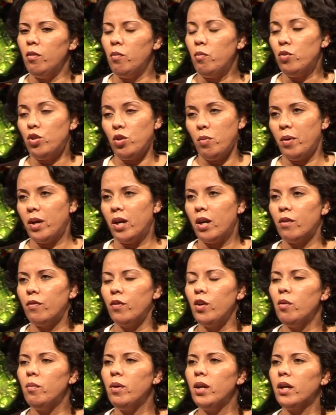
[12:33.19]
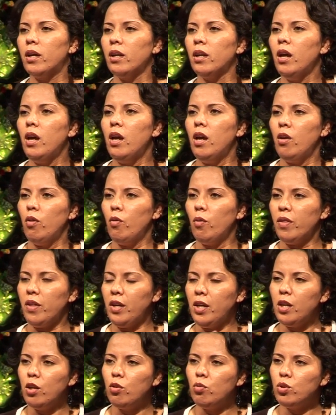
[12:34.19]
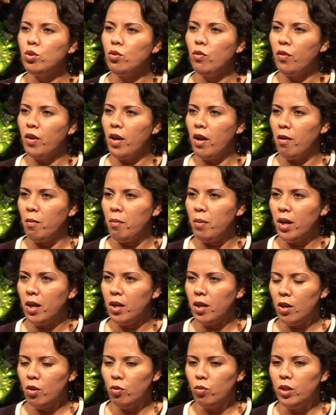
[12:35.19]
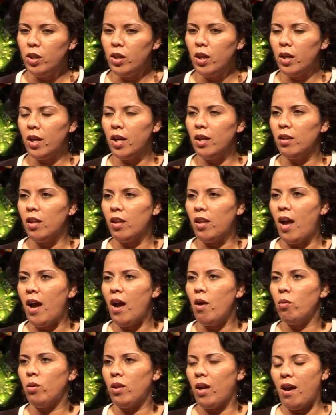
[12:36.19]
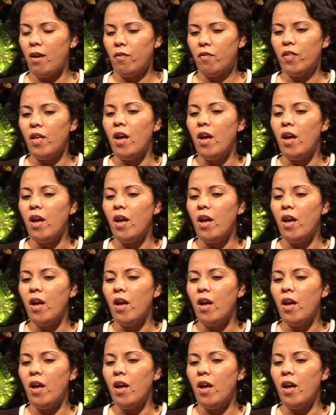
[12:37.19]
مش نبرر فيهم لكن الوضعيه اللي توجدوا فيها البيئه اليهوديه كانت تحاول تحافظ